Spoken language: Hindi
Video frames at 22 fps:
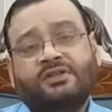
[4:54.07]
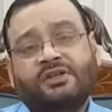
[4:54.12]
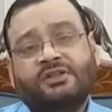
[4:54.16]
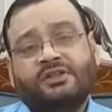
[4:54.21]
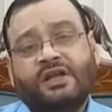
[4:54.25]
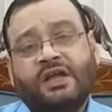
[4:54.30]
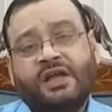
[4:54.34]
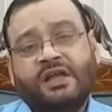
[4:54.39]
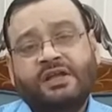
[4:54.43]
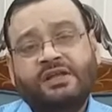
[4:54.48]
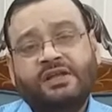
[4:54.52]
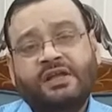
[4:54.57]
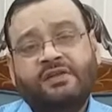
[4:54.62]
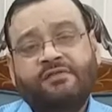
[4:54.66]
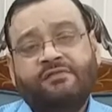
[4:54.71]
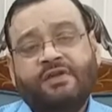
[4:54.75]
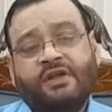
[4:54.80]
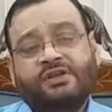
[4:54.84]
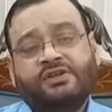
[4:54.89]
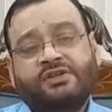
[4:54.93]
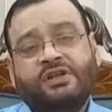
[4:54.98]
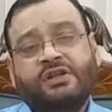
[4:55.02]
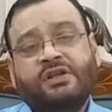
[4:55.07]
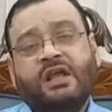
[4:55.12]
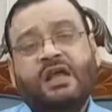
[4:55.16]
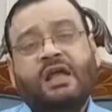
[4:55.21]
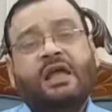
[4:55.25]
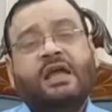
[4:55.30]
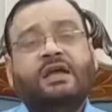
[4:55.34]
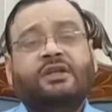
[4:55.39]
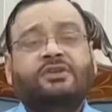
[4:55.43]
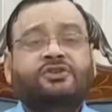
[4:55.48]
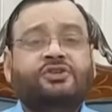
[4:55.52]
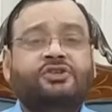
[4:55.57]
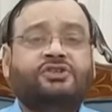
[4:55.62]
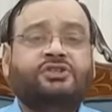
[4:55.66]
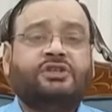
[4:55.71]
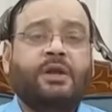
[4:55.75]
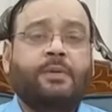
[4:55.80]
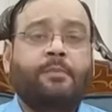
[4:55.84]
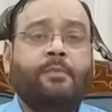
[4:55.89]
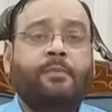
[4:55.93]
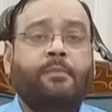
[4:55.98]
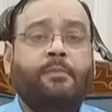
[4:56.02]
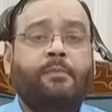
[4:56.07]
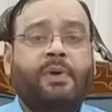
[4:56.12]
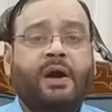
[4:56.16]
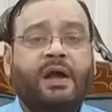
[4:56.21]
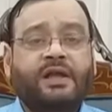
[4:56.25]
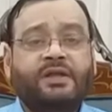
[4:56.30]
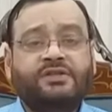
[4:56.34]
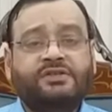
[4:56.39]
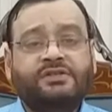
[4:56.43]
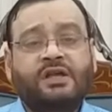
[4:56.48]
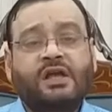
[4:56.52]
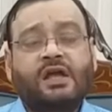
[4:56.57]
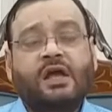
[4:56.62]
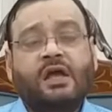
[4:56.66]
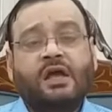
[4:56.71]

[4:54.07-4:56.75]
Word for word: देता है ये इन्फेक्शन जिसके बाइस